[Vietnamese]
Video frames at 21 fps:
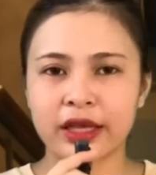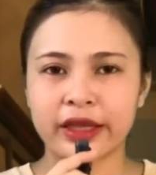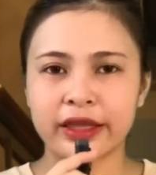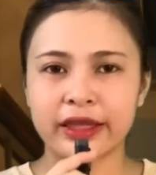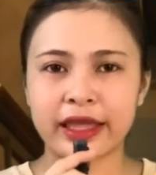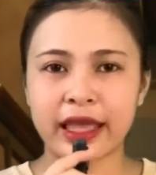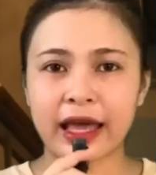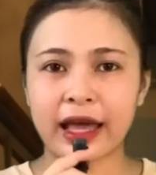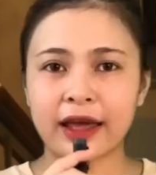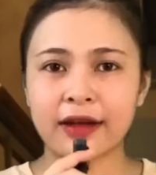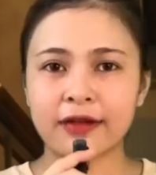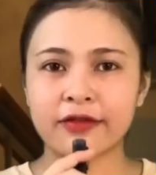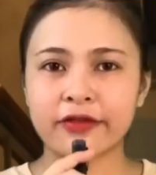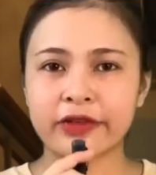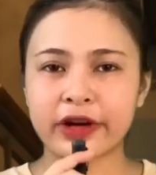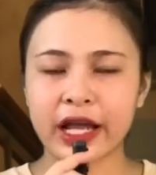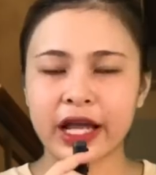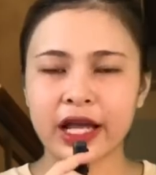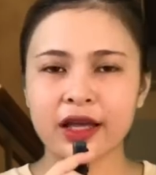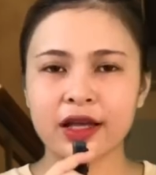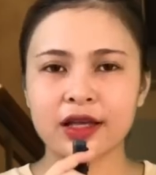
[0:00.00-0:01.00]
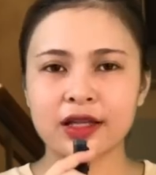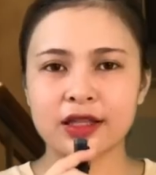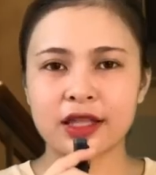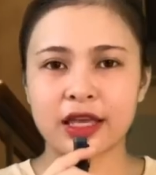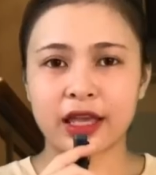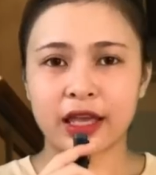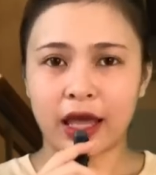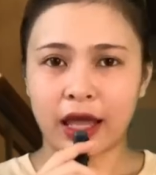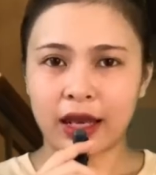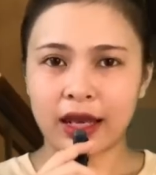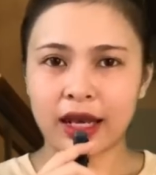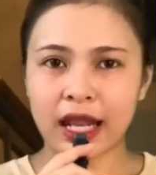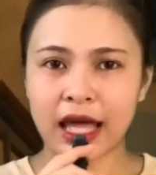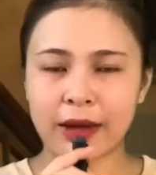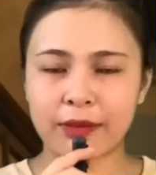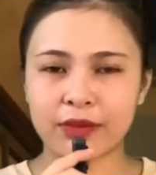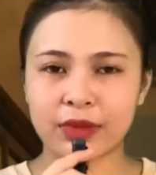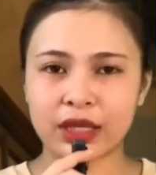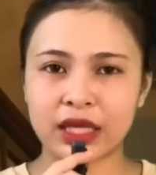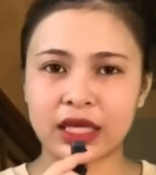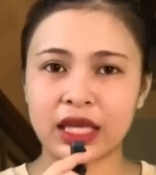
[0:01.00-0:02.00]
Nhà anh Phát á, thì ảnh
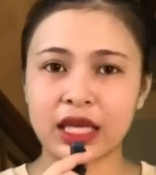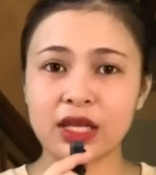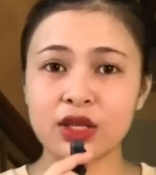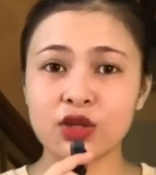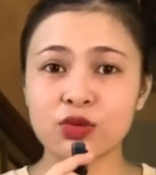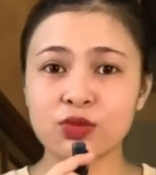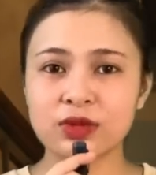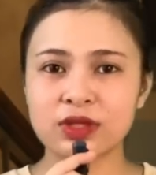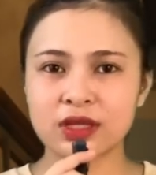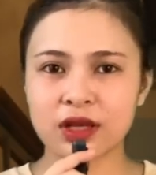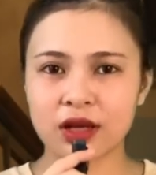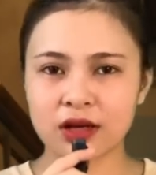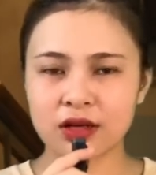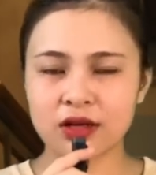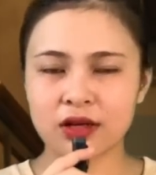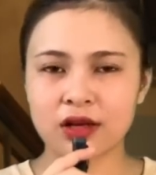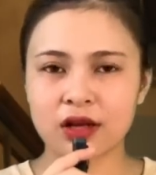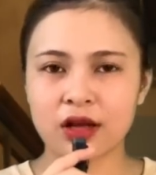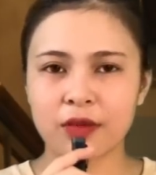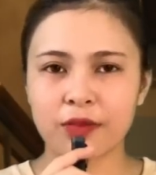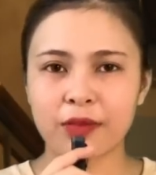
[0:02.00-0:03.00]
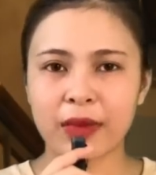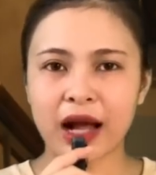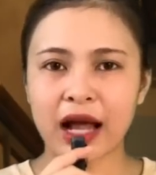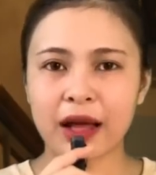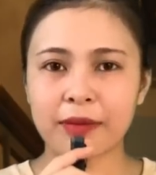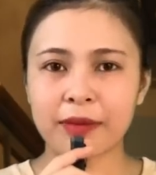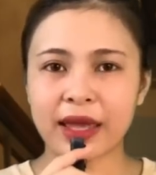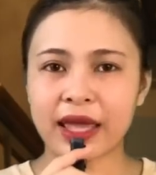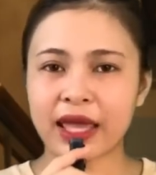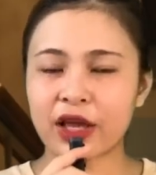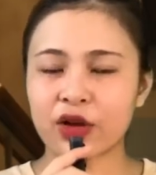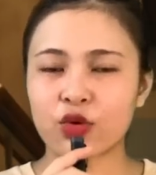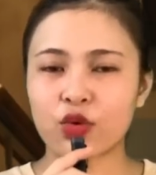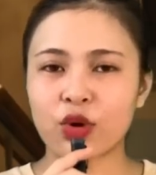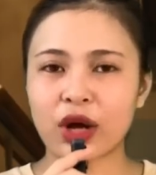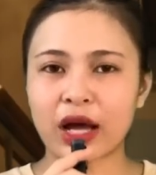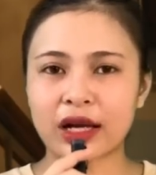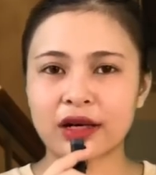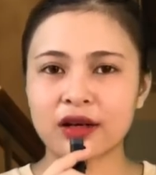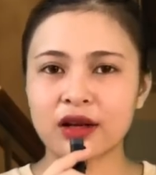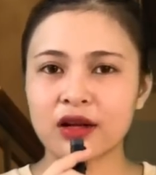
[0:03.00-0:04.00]
làm kiến trúc sư, ba mẹ của
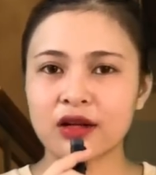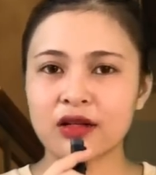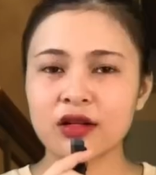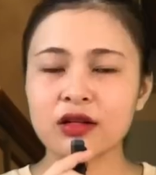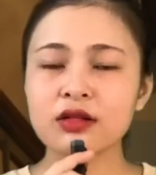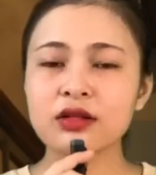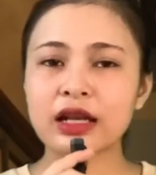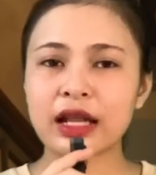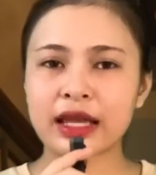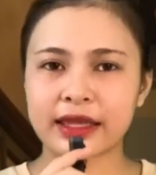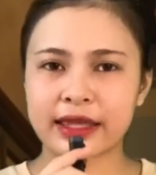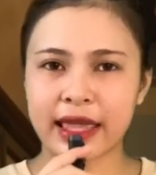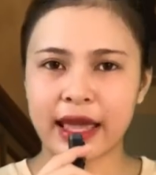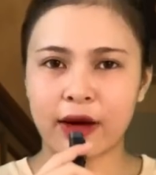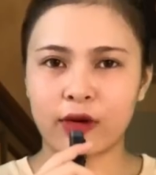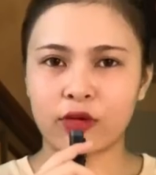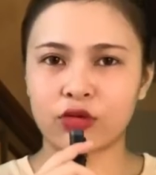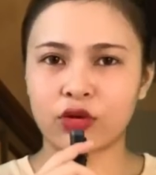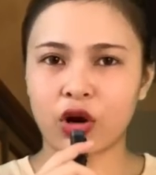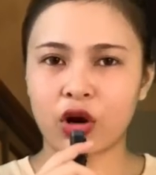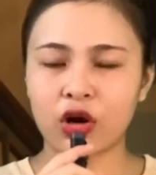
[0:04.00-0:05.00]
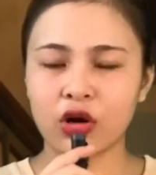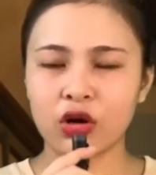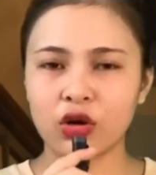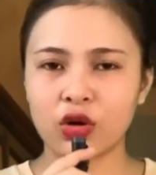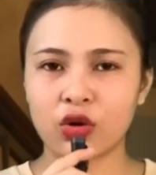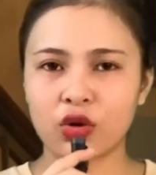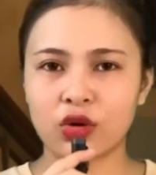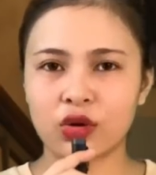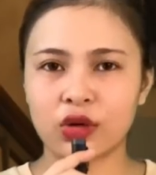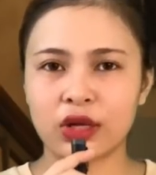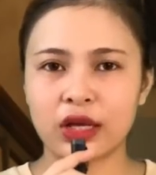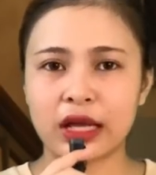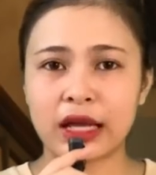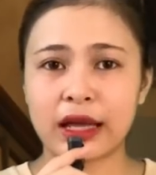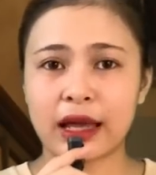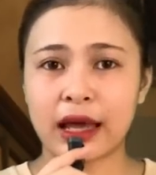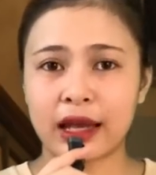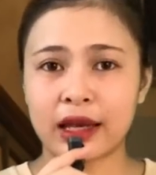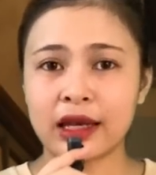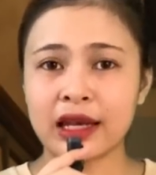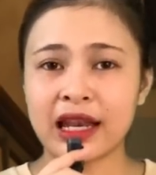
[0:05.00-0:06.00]
ảnh á, rất là giàu có luôn.
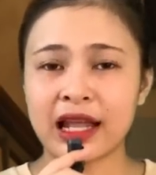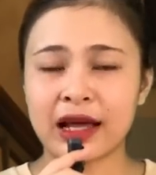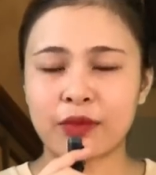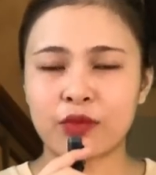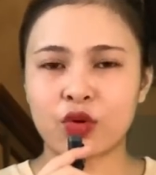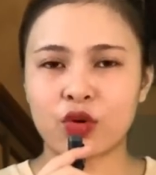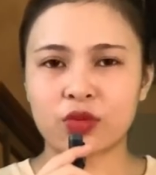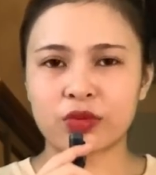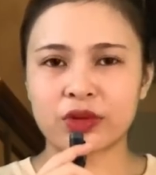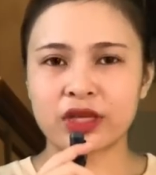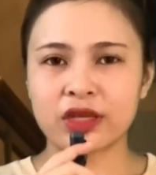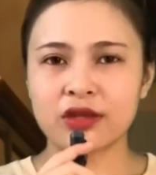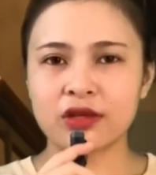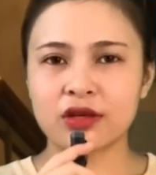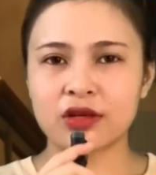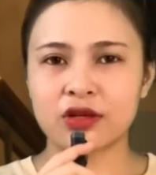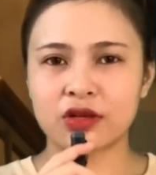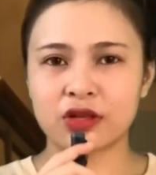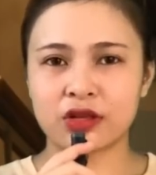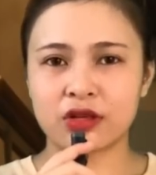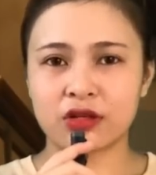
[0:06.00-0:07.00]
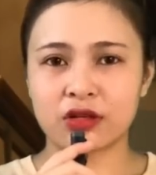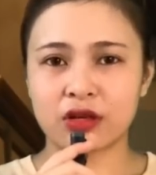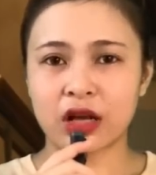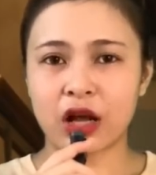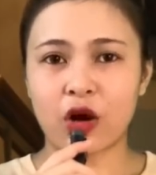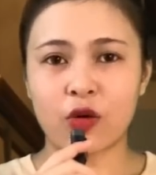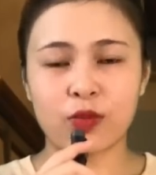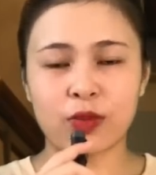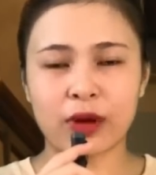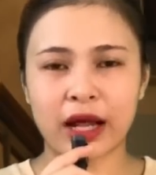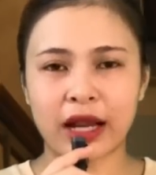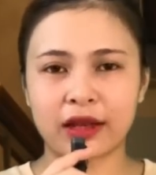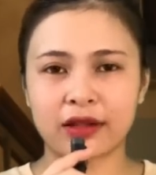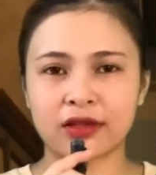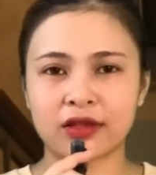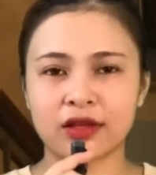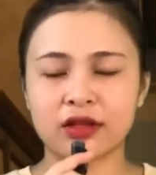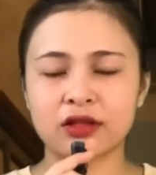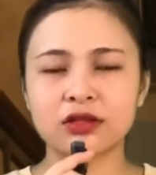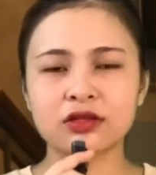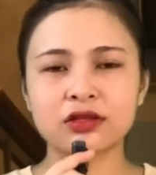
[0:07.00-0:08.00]
Ảnh là một cái người được học
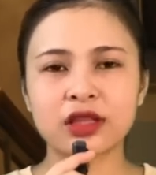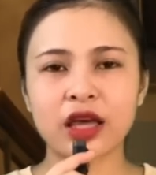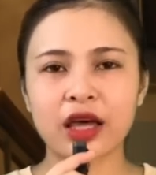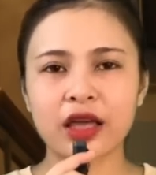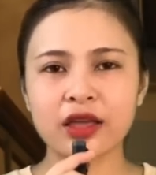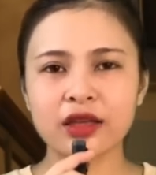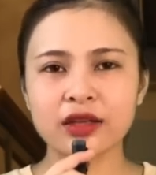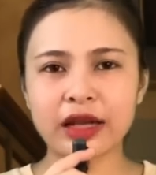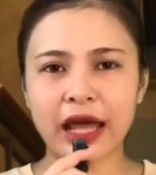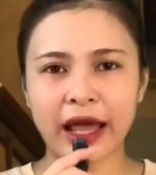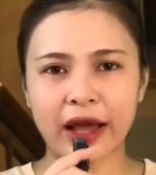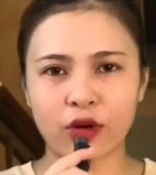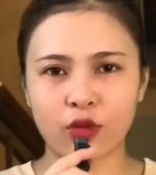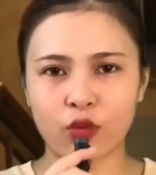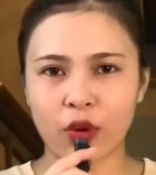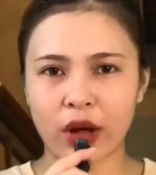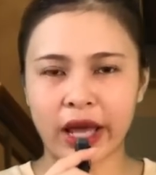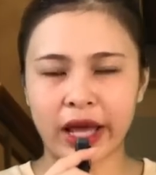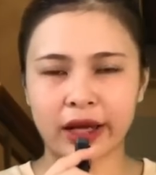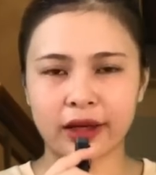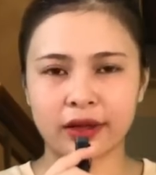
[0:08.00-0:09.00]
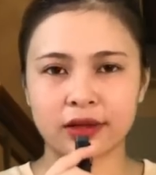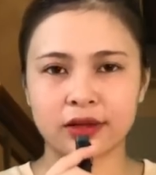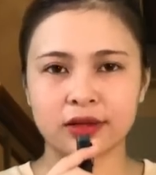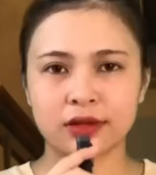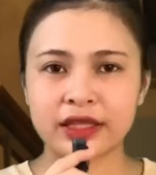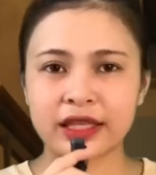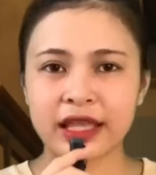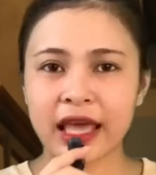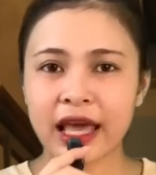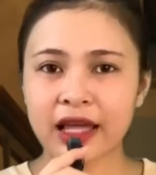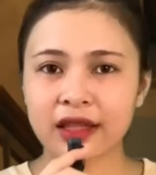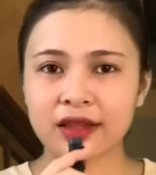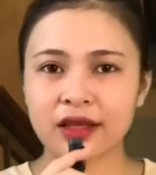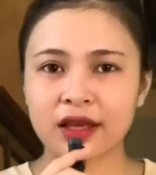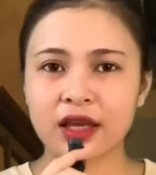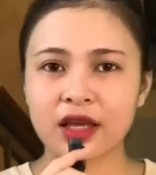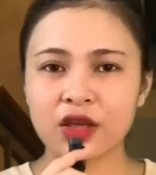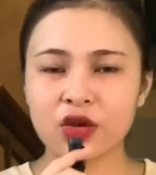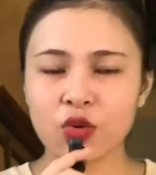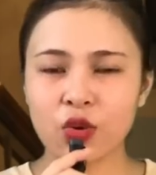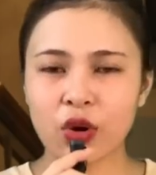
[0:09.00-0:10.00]
hành tử tế đàng hoàng, gia
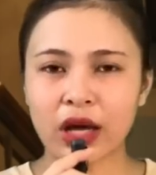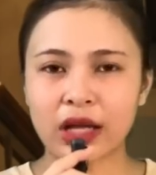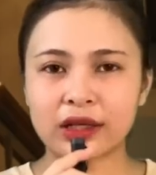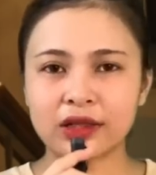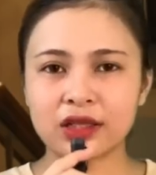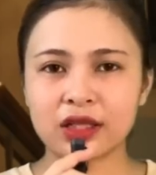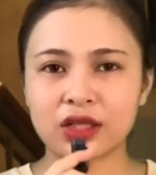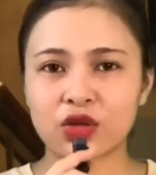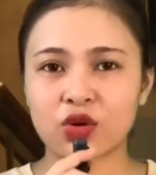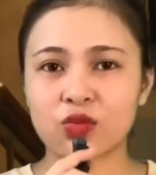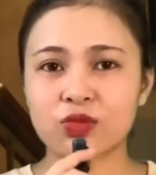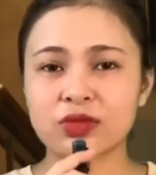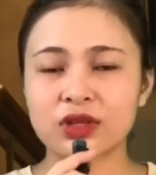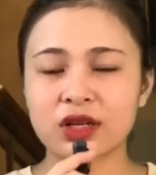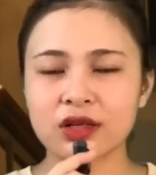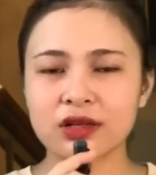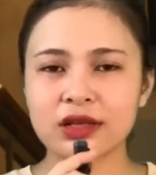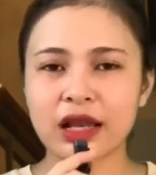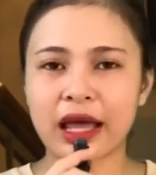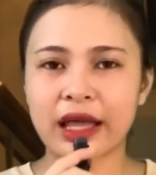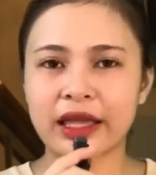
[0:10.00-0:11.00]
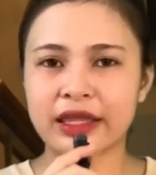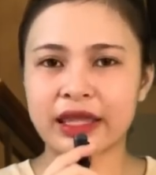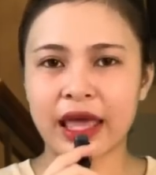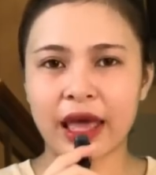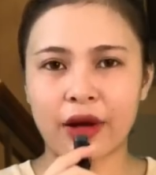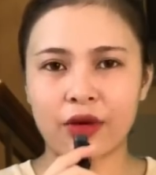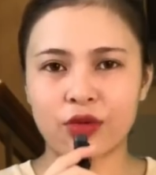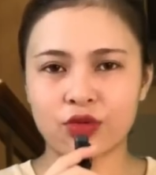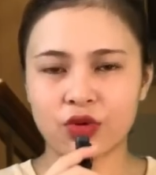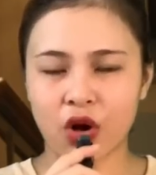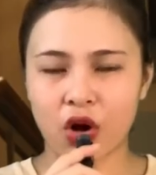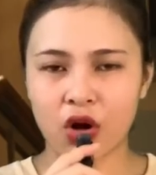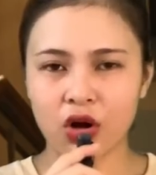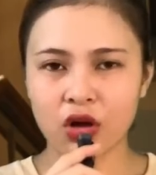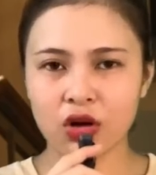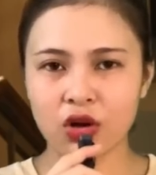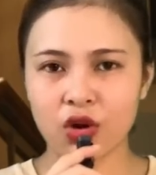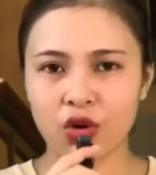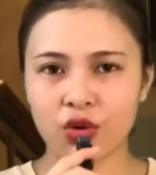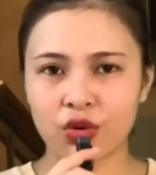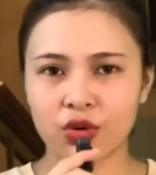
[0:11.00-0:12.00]
thế của ảnh thì cũng rất là giàu
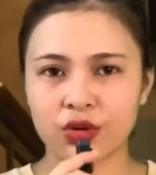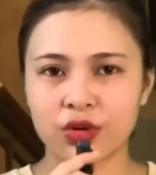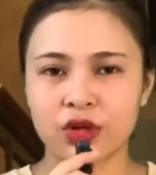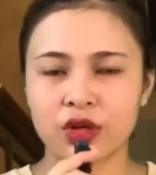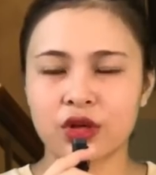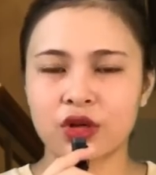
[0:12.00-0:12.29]
có luôn.